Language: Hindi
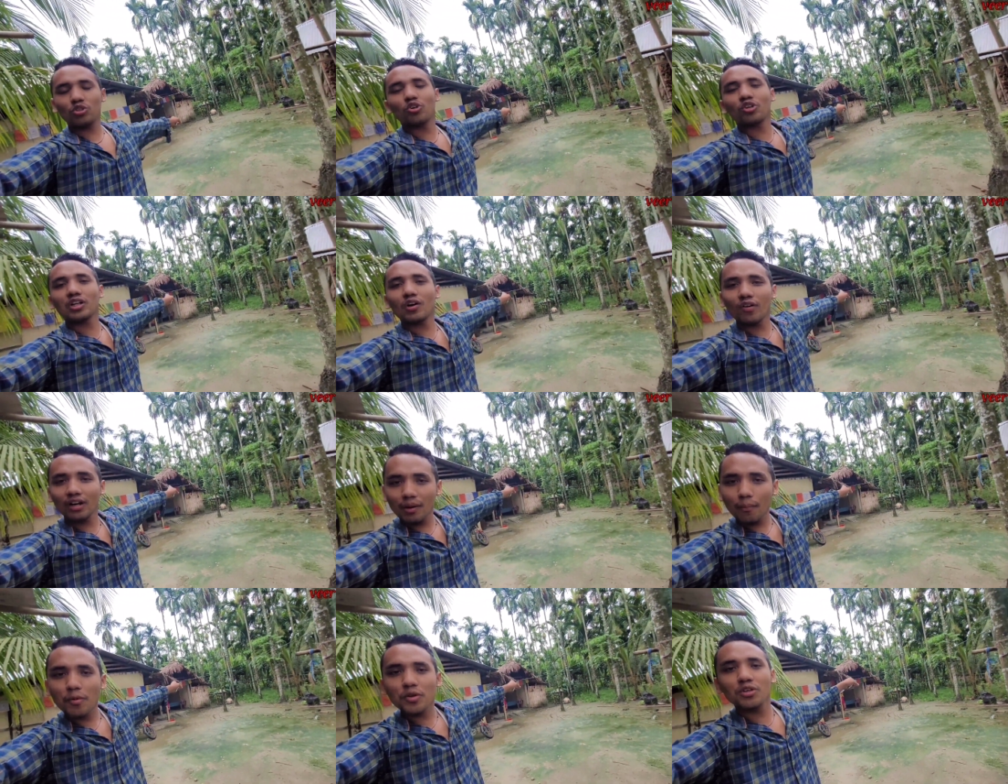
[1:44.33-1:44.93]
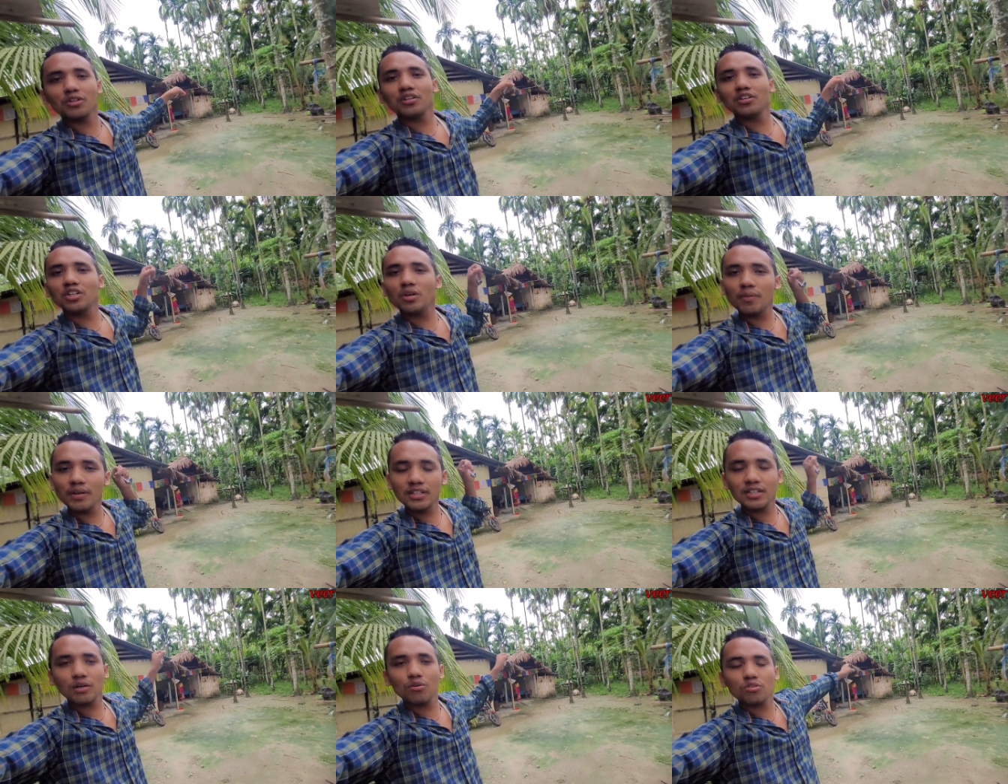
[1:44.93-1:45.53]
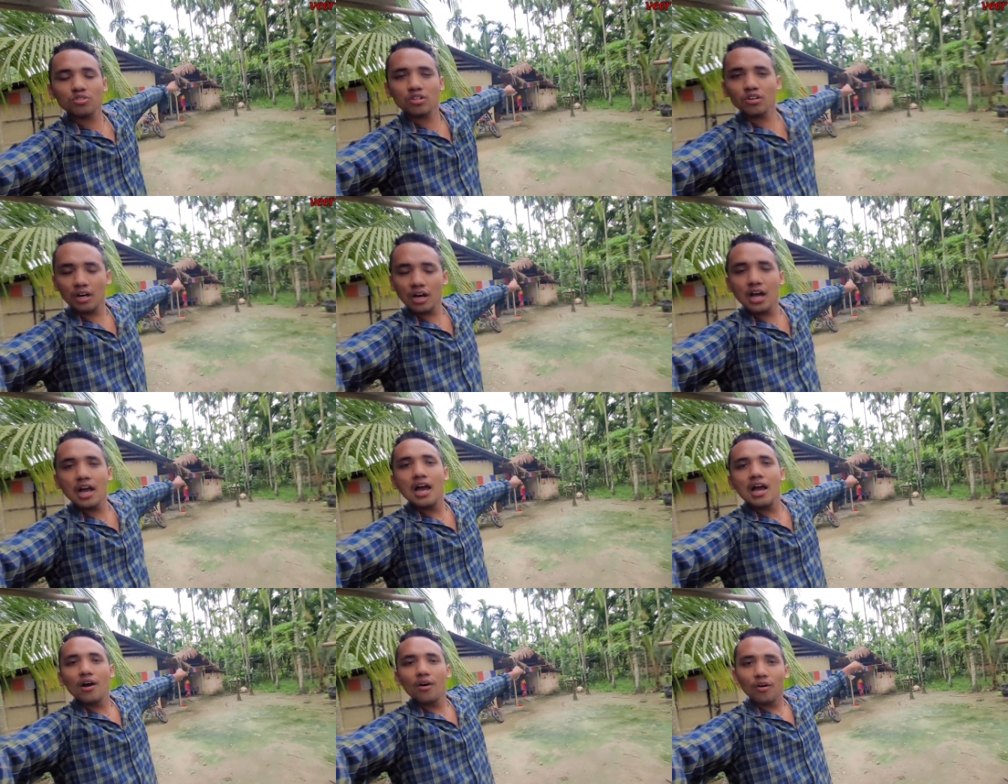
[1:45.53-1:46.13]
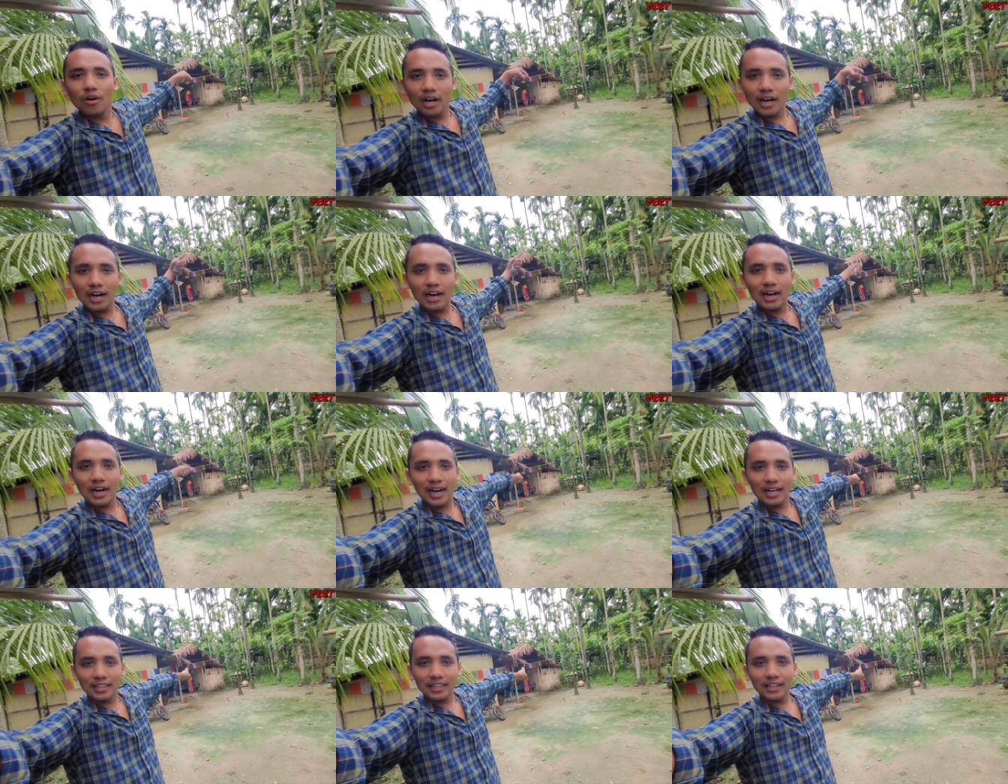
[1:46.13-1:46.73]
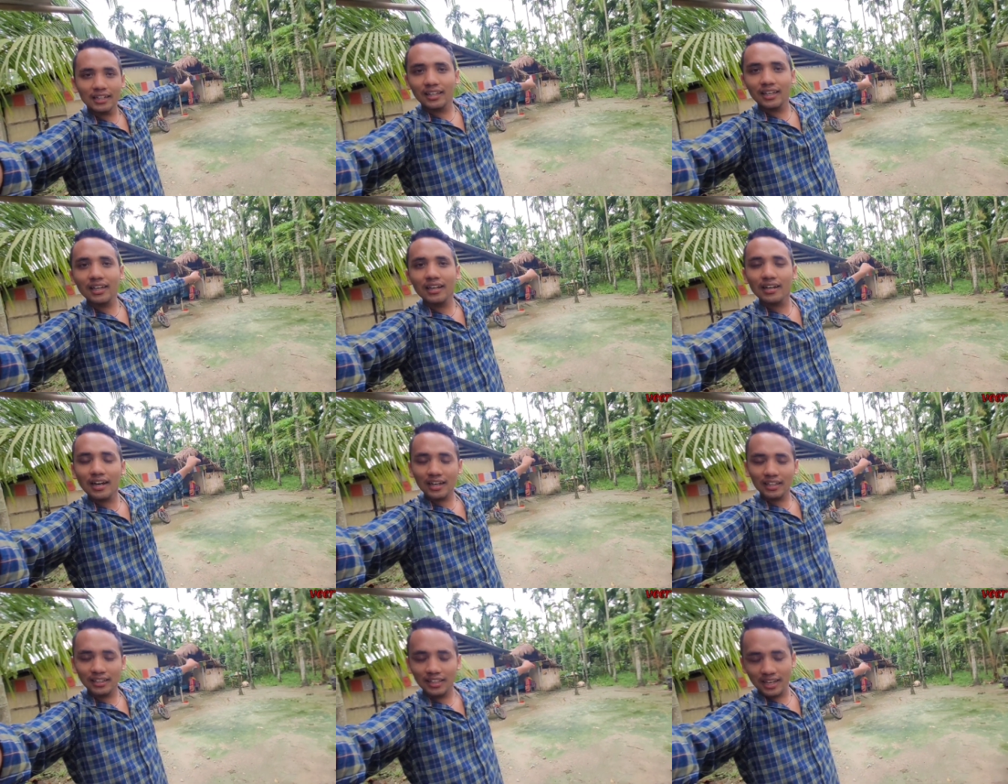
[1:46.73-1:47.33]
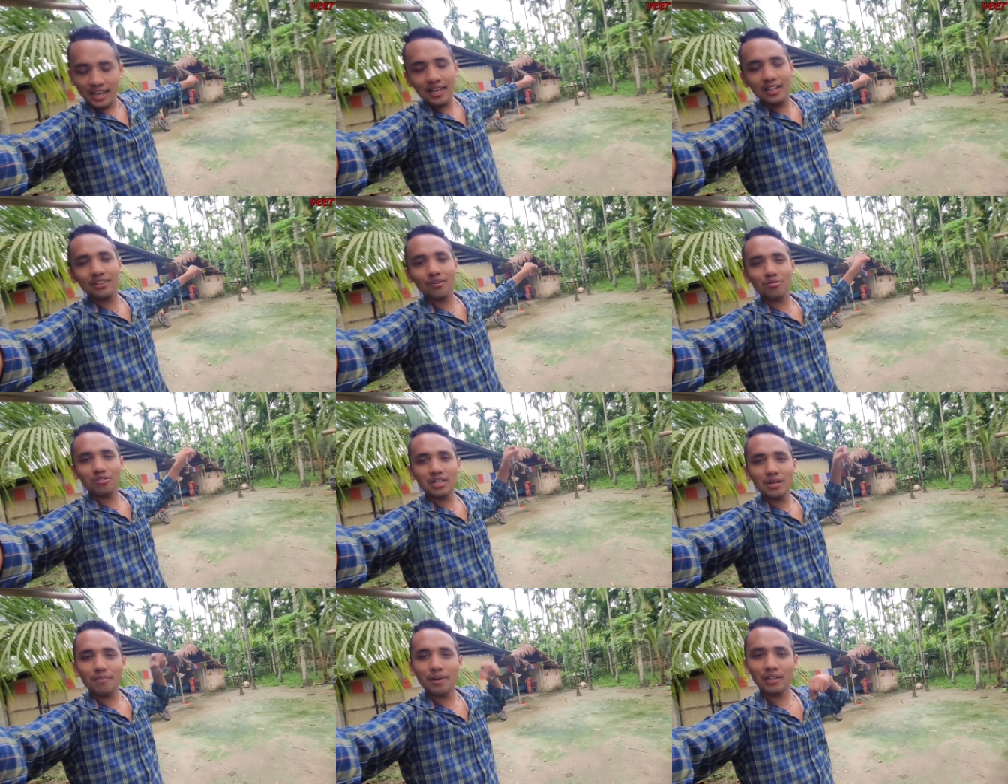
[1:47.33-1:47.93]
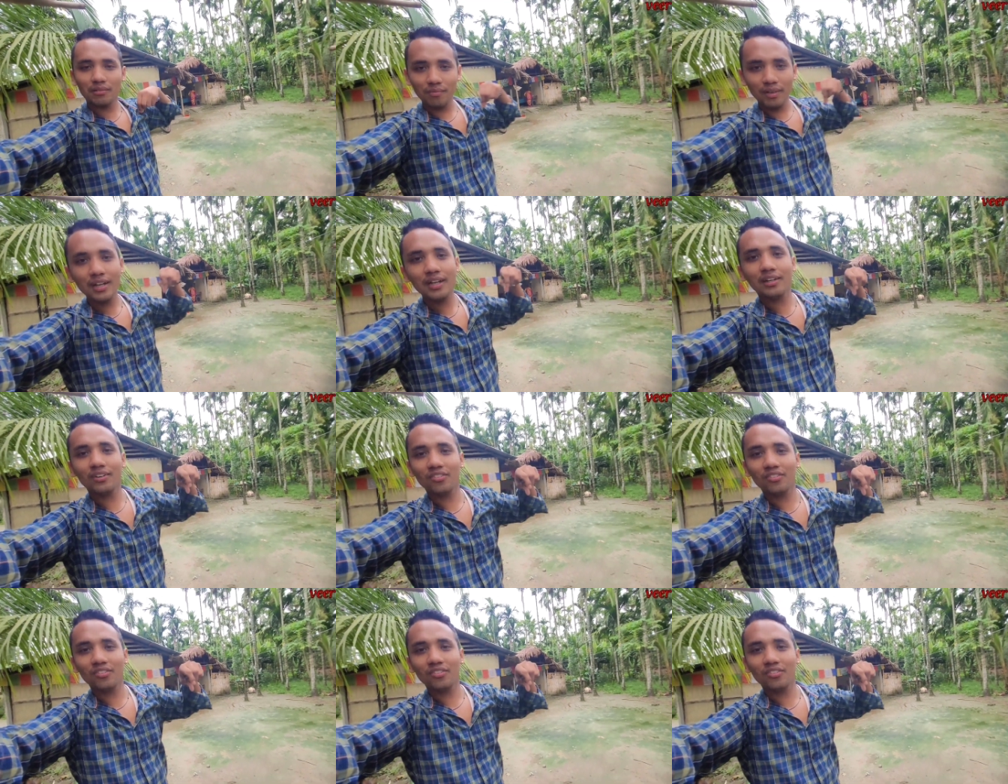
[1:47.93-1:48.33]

वो छोटा वाला बसंत दीजिए फिर उसको आ, अंदर की ओर रखते हैं तो उसके बाद में